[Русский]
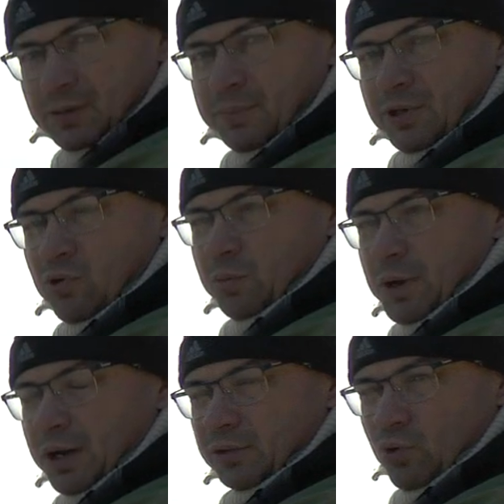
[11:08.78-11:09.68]

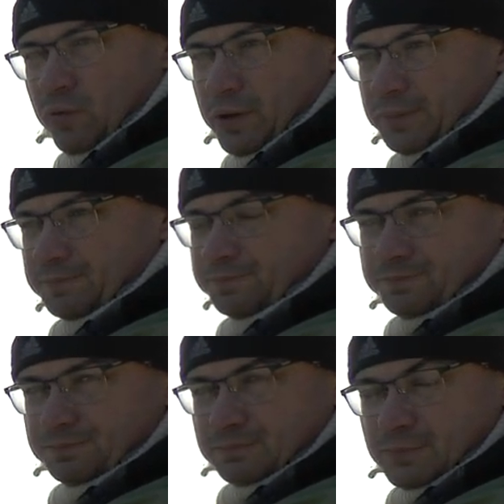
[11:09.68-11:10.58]
Прикормка готовая.
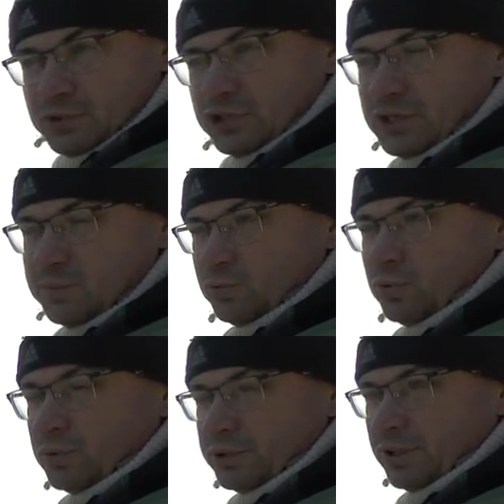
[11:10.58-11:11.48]
Сейчас
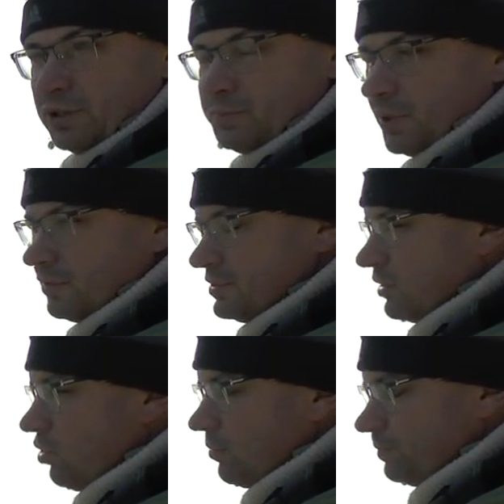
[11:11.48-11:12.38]
буду делать первый
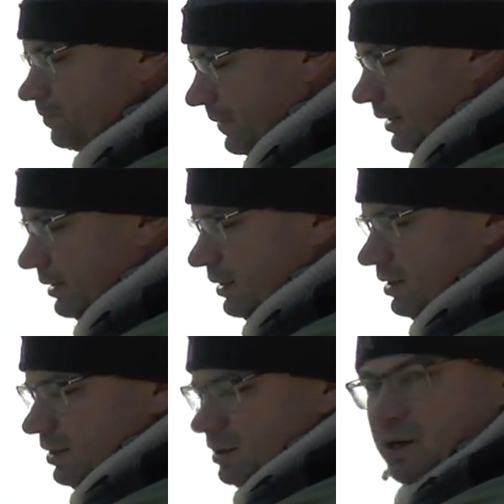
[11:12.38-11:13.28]
закорм.
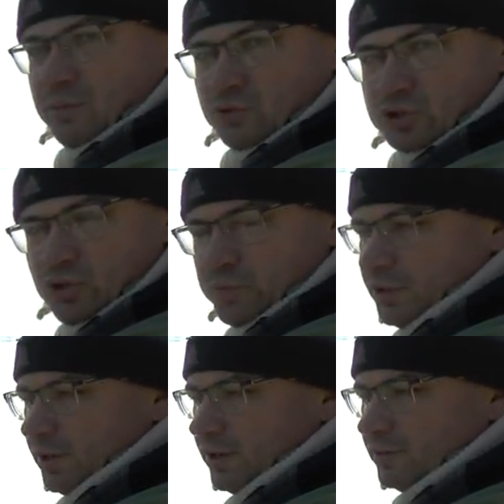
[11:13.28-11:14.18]
Кормушка у
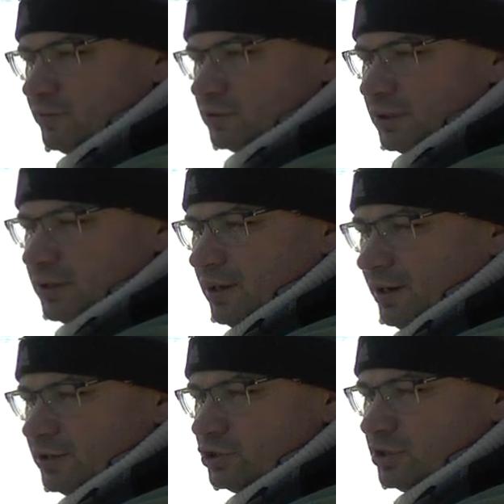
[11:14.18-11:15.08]
меня вот
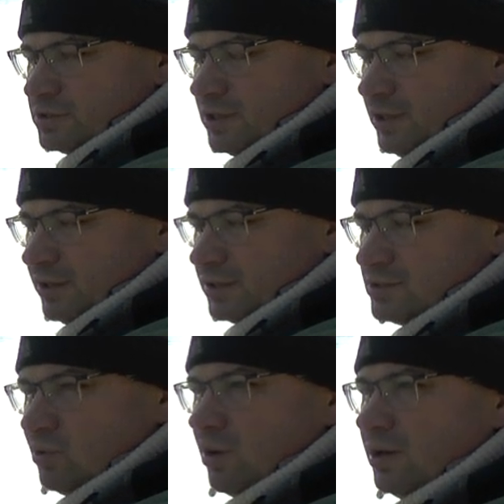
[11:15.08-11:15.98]
такая, 6 клеток,
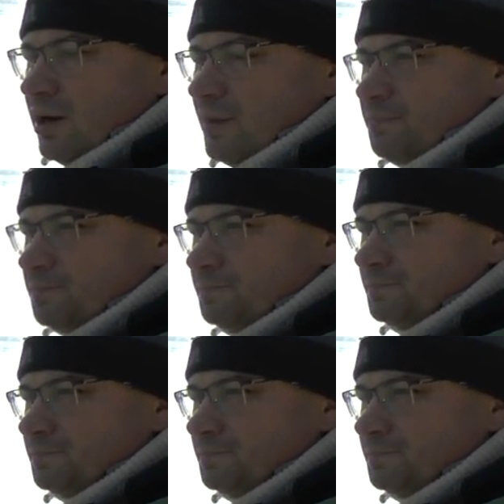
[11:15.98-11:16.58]
40 грамм.